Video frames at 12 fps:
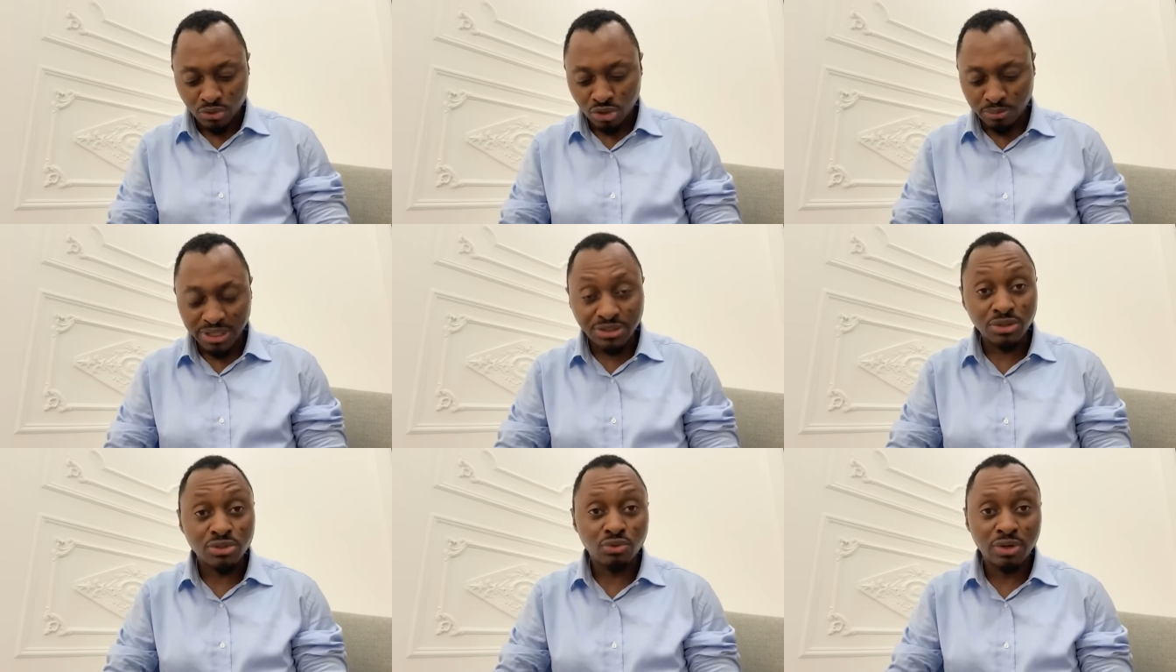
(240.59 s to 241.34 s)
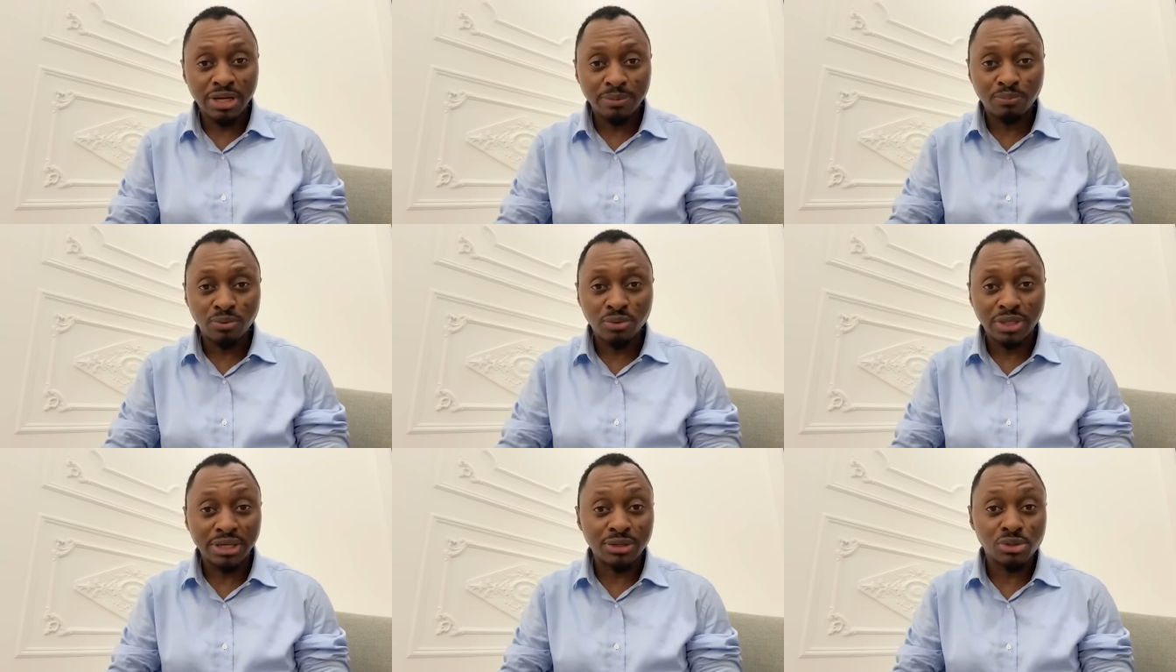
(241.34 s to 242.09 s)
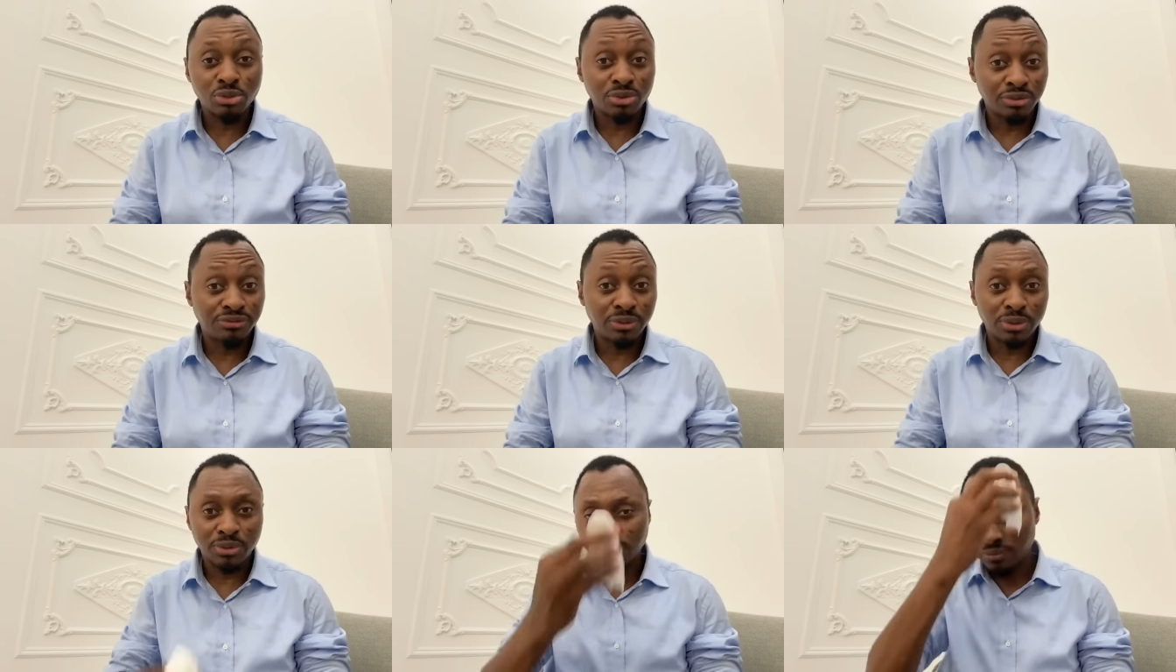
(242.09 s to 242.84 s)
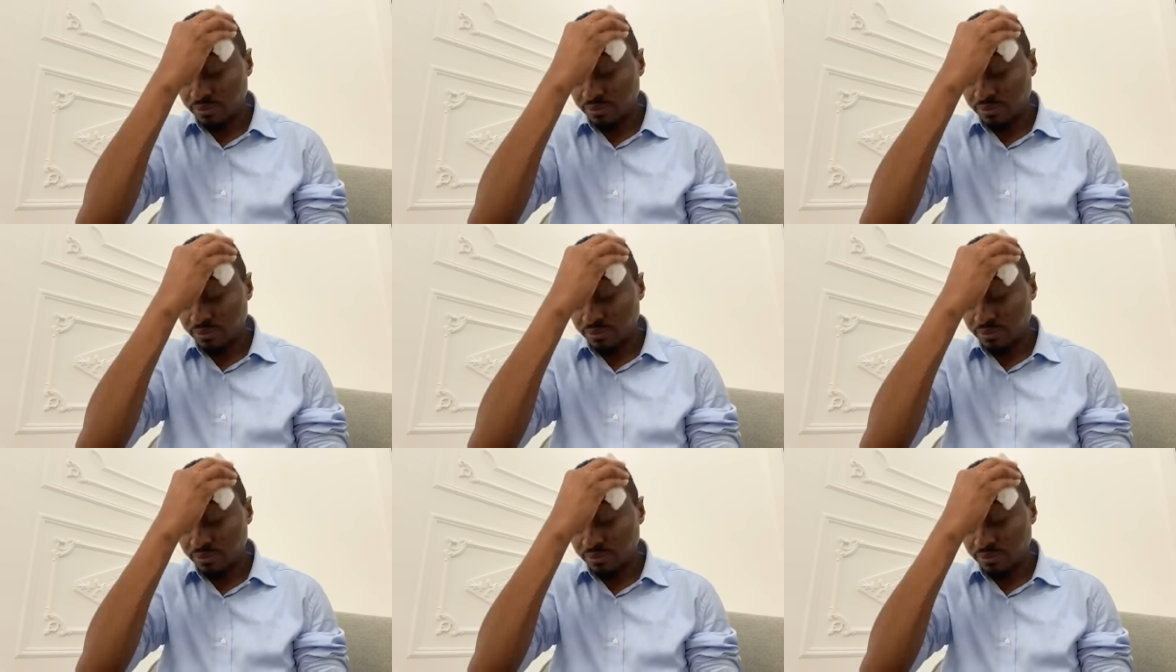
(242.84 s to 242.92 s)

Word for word: Nous sommes là ce soir pour quelque chose de fort.